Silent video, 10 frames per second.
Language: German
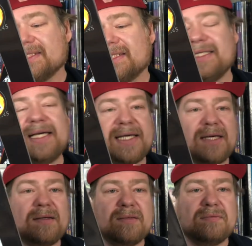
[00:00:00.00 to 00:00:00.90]
der
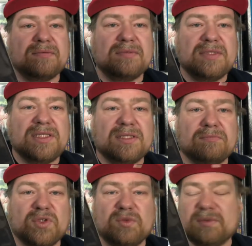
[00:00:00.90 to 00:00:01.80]
ja
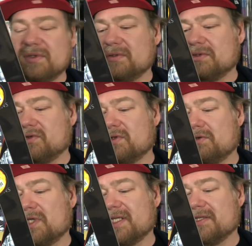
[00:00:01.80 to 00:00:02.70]
diesen berühmten
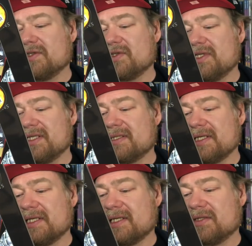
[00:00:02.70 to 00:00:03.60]
Thor-Run zu der
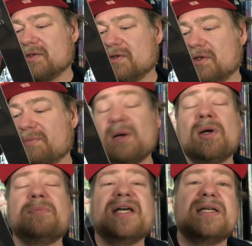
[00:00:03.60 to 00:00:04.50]
Zeit hatte. Und
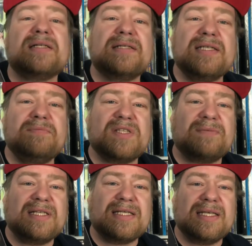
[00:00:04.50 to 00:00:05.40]
Power Pack
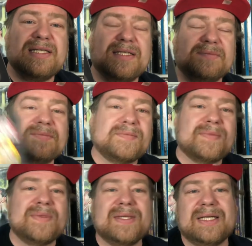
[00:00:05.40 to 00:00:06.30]
27.
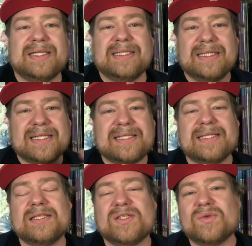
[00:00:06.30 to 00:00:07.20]
Das
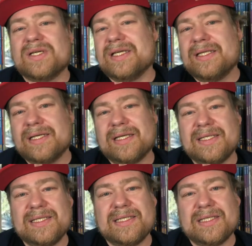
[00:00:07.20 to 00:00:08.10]
sind so Kinder,
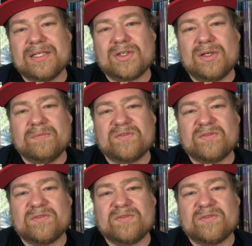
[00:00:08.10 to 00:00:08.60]
die in Träumen